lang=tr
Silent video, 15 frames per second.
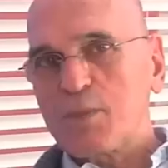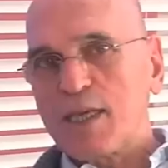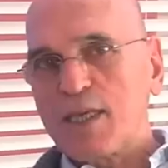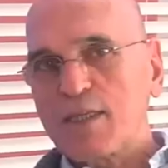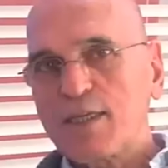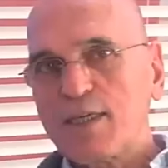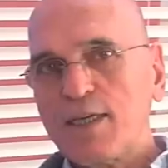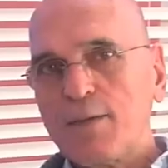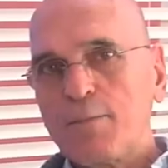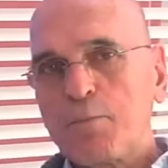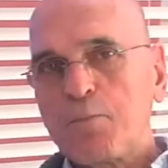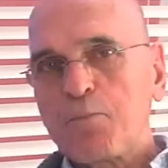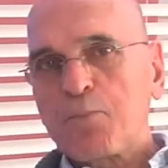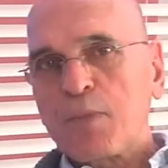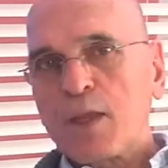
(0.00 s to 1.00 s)
belki.
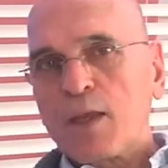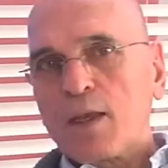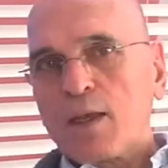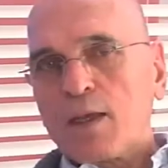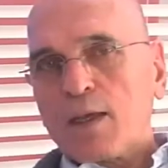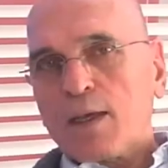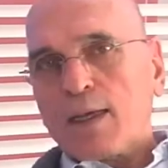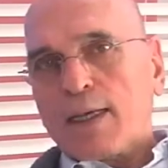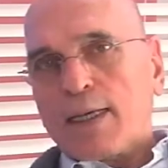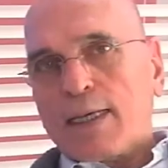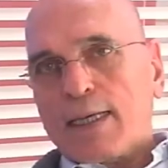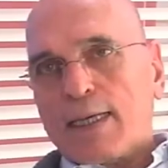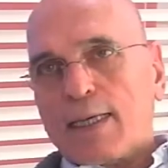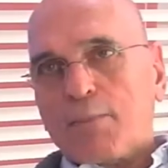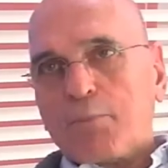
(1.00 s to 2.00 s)

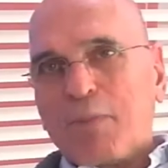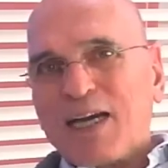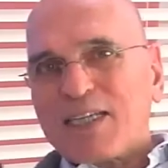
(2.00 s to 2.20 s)
E,